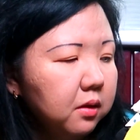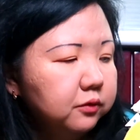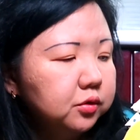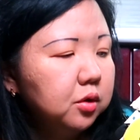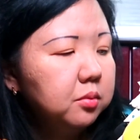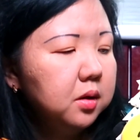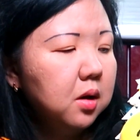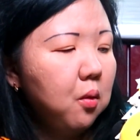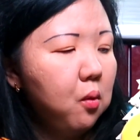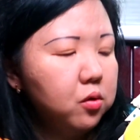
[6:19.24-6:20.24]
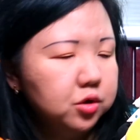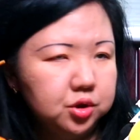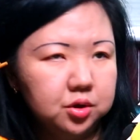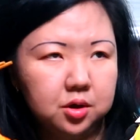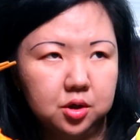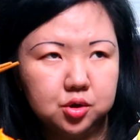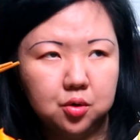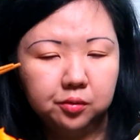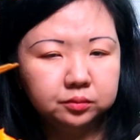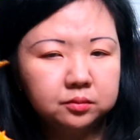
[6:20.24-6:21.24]
Все было очень
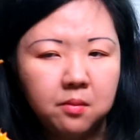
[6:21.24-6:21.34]
хорошо.